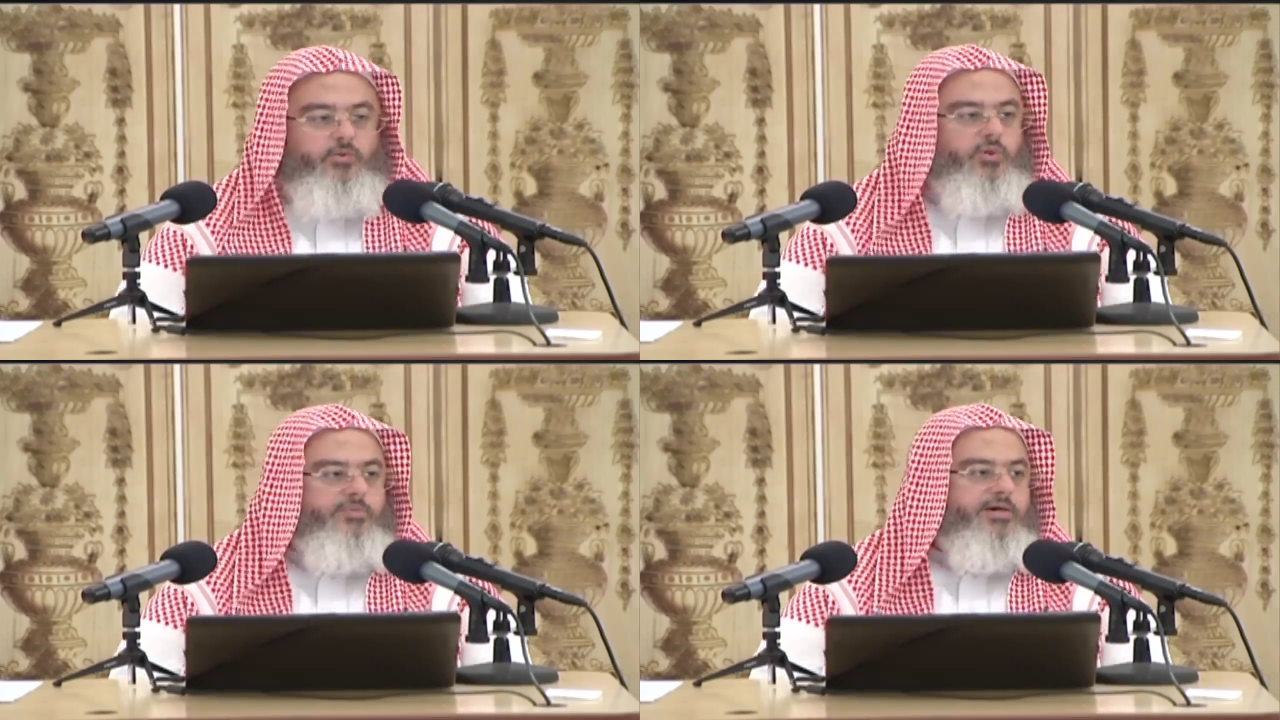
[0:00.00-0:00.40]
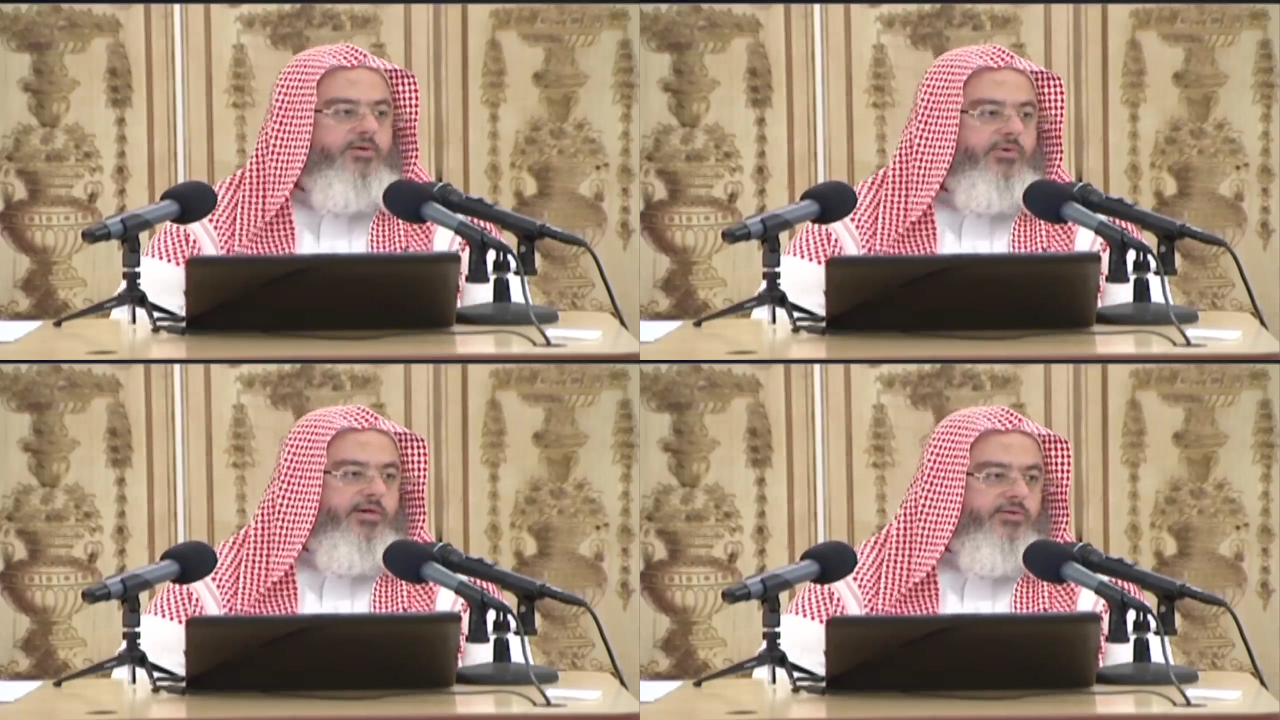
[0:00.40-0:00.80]
وما
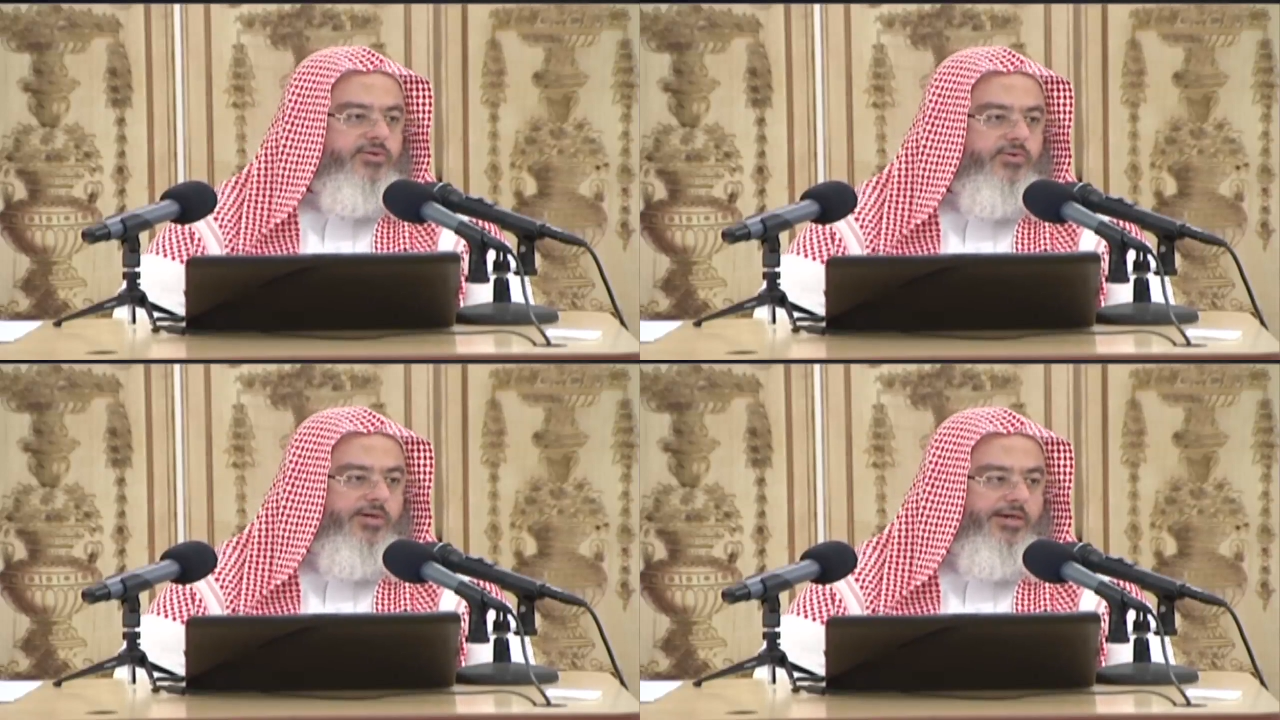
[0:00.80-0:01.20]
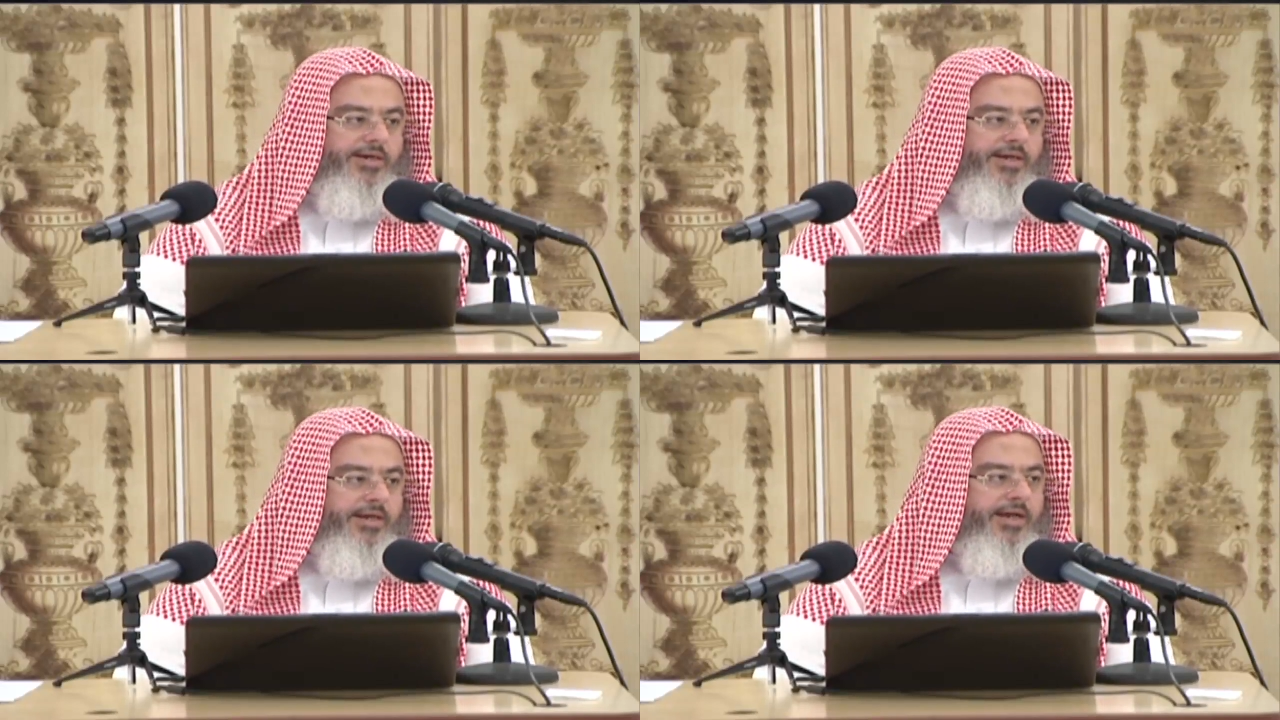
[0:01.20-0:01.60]
هو النزل
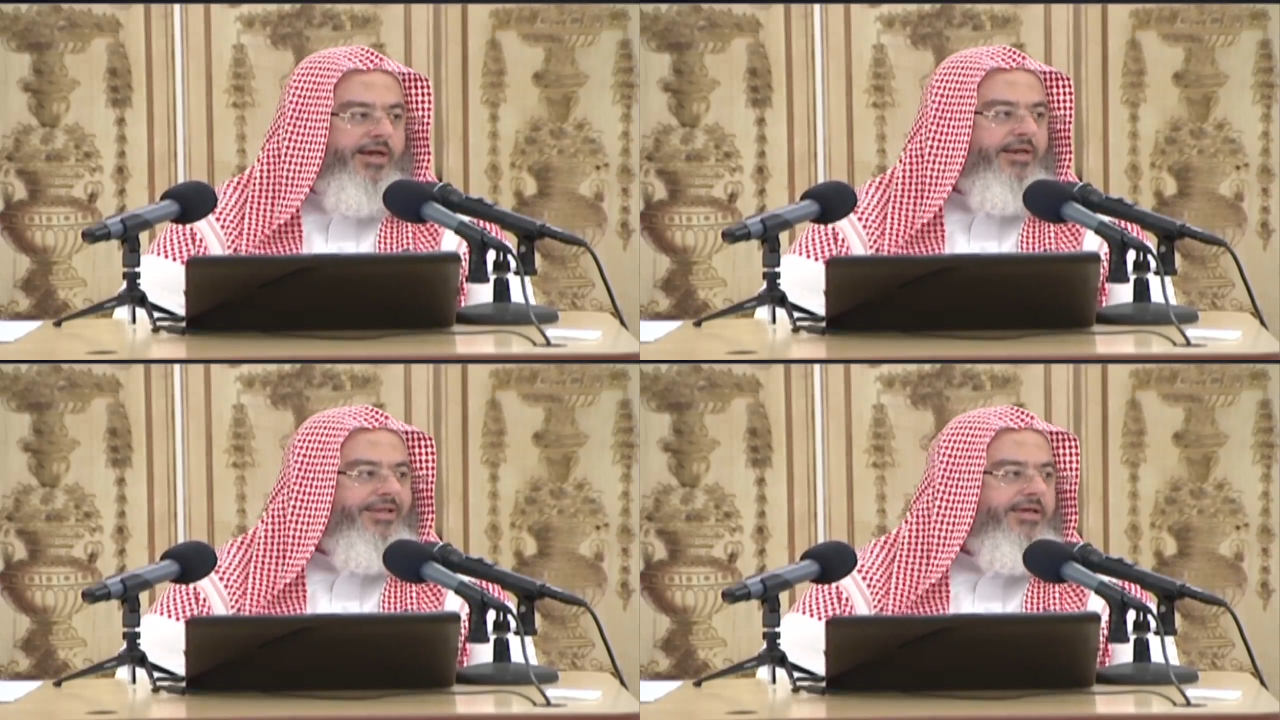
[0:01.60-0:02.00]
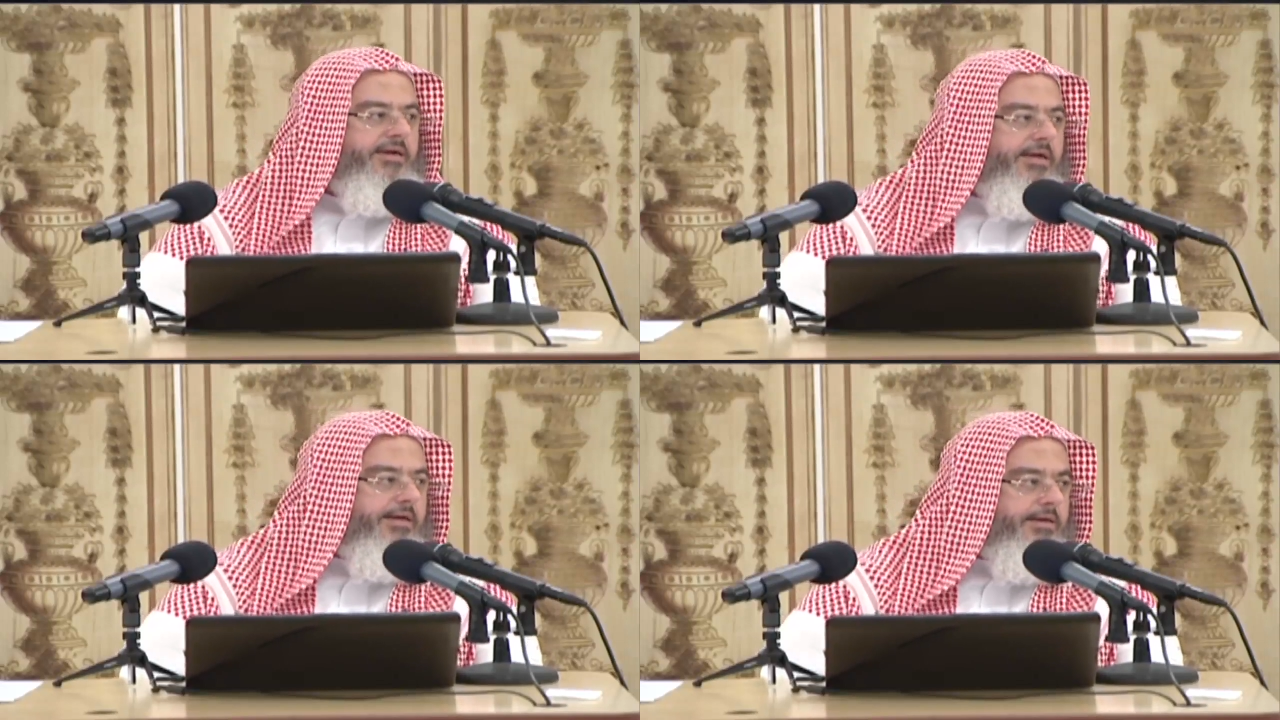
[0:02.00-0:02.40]

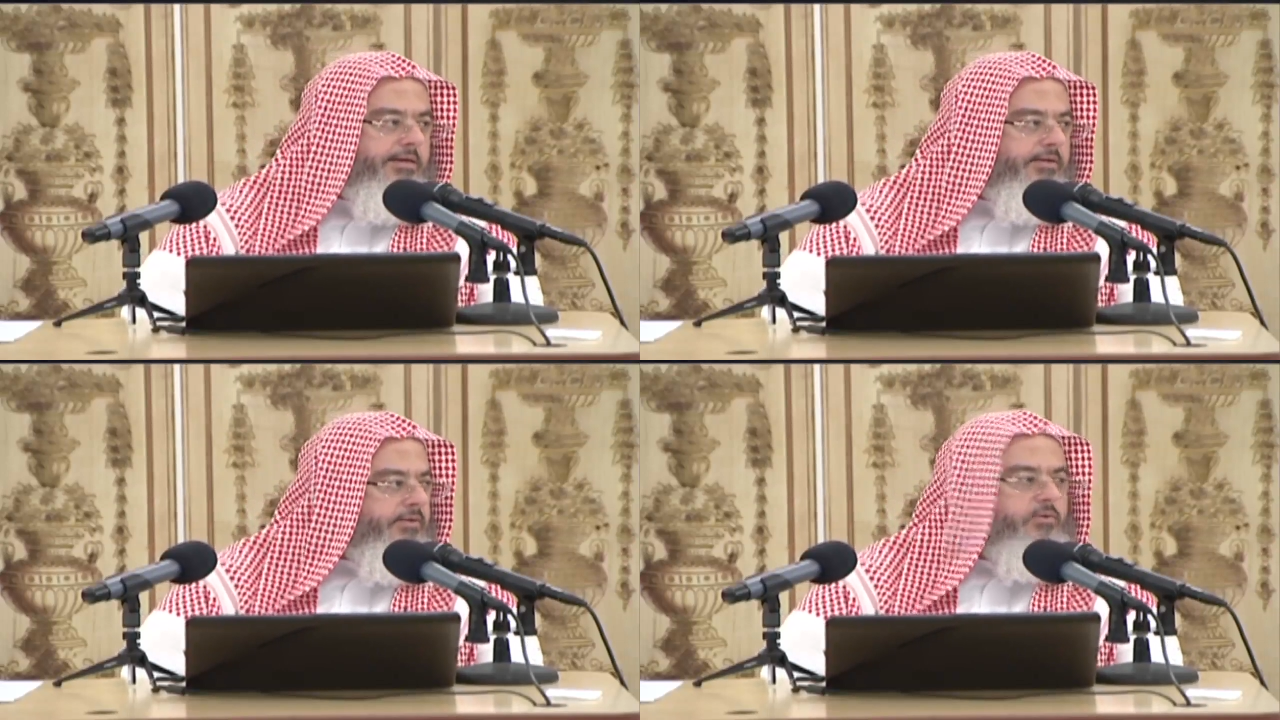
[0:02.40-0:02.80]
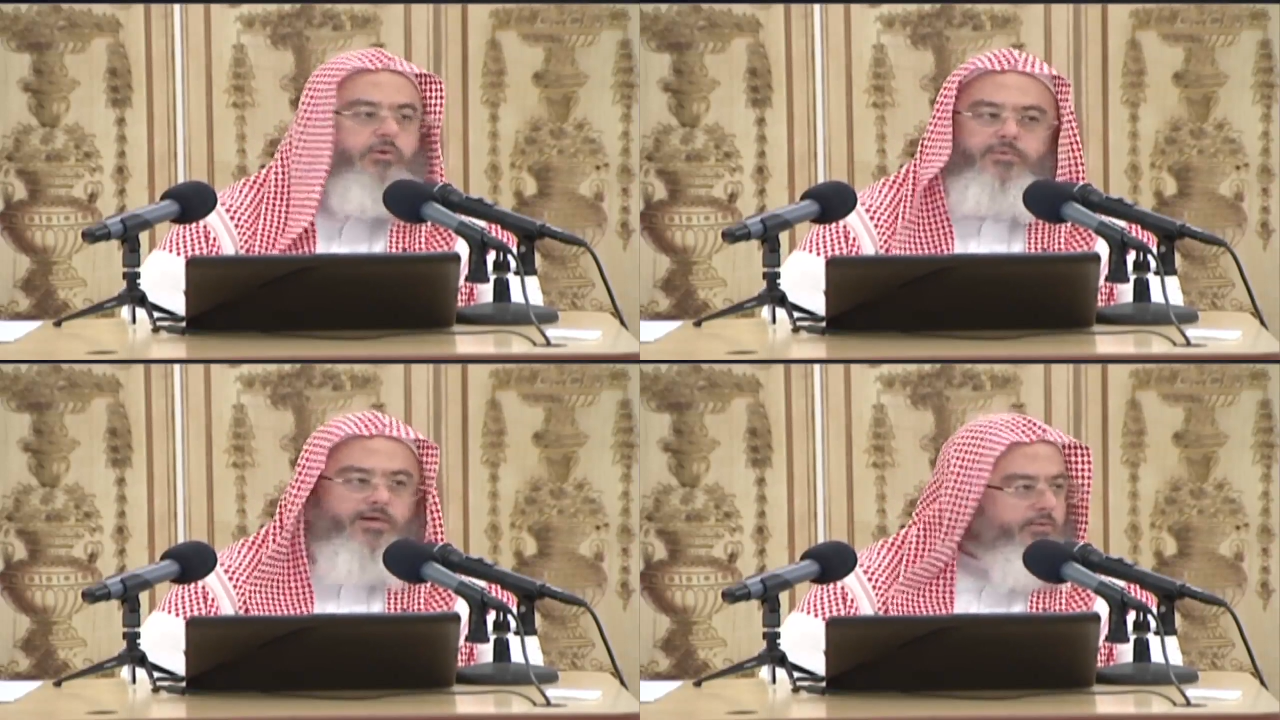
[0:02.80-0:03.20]
القرى
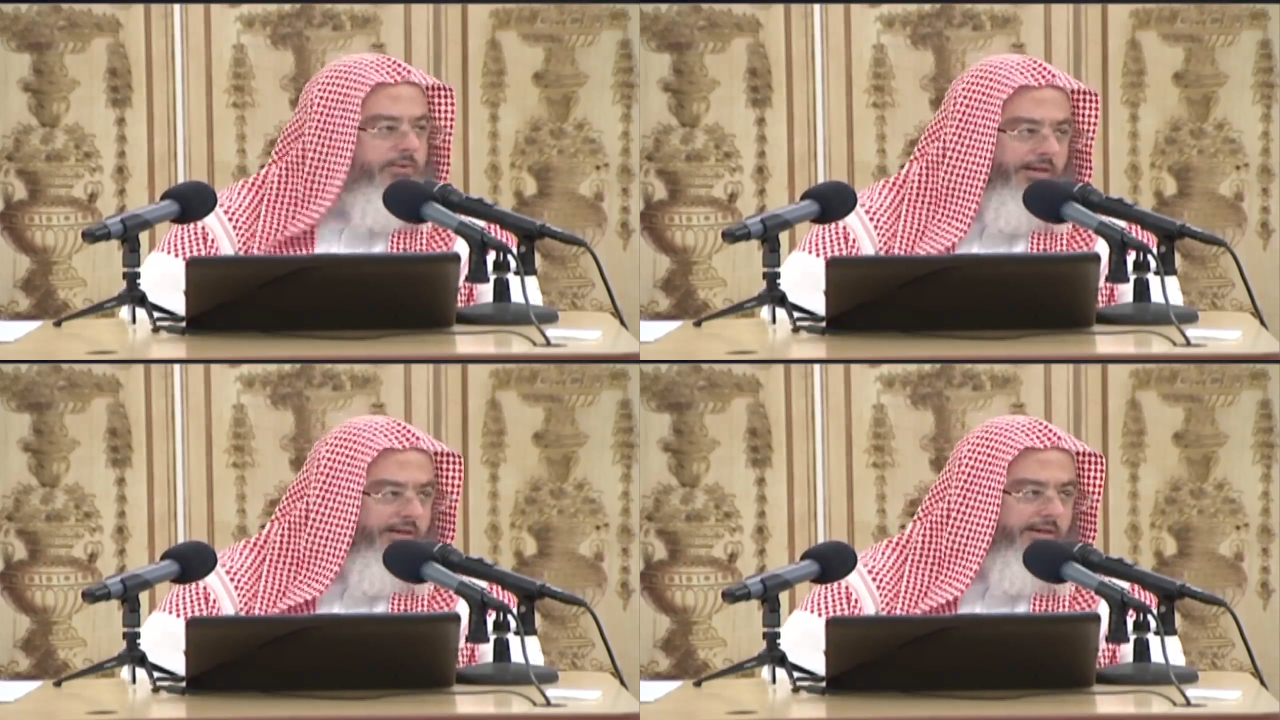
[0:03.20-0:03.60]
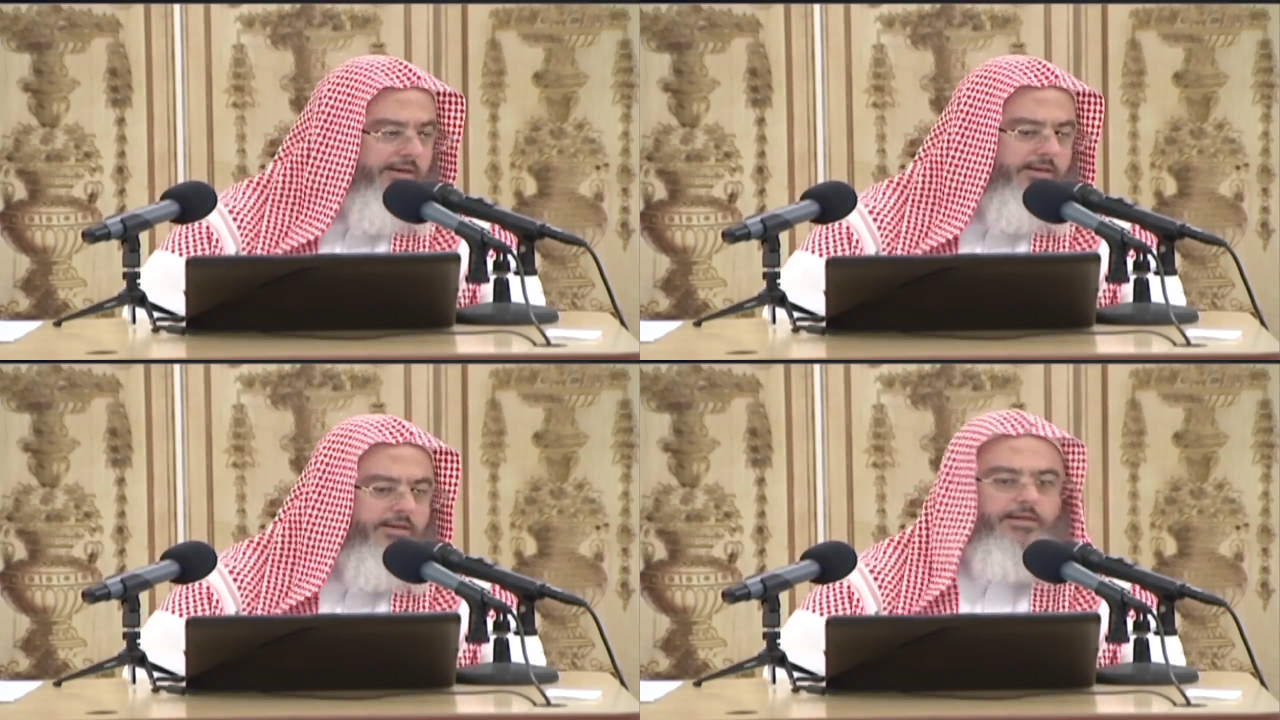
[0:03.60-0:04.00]
وما هو
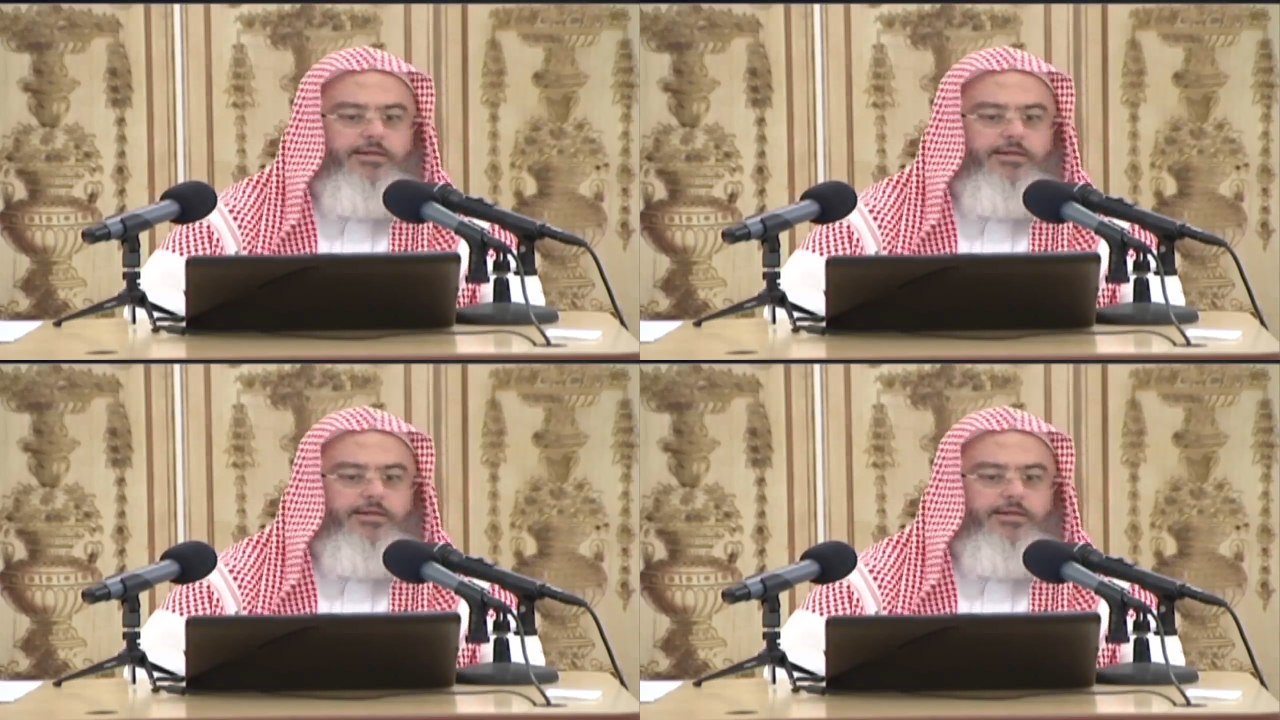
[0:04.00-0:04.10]
القرى